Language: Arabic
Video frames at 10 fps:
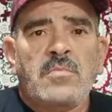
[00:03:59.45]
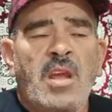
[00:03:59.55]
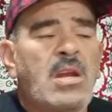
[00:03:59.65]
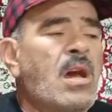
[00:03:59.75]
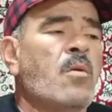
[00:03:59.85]

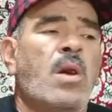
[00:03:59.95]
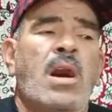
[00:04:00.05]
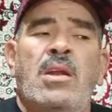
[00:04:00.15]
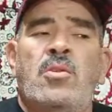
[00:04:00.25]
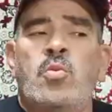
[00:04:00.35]
آه. لا
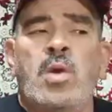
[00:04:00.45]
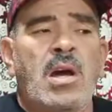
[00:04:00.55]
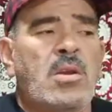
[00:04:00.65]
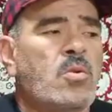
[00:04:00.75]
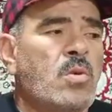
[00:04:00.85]
والو
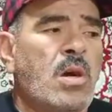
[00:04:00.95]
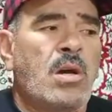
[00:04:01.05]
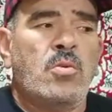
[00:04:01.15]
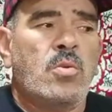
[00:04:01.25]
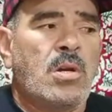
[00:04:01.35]
والو
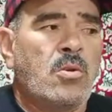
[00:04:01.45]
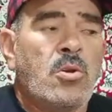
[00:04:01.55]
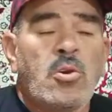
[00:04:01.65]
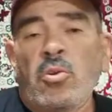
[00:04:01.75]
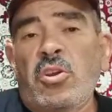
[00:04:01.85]
والو والو
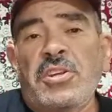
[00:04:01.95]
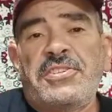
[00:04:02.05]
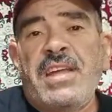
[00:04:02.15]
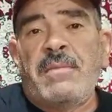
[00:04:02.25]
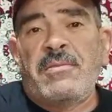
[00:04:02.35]

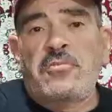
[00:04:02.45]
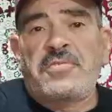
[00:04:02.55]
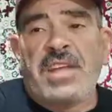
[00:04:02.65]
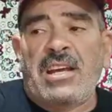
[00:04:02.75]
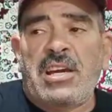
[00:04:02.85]
وخرج دابا شوف
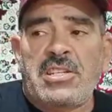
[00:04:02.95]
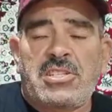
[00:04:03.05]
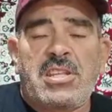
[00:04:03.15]
شحال خرج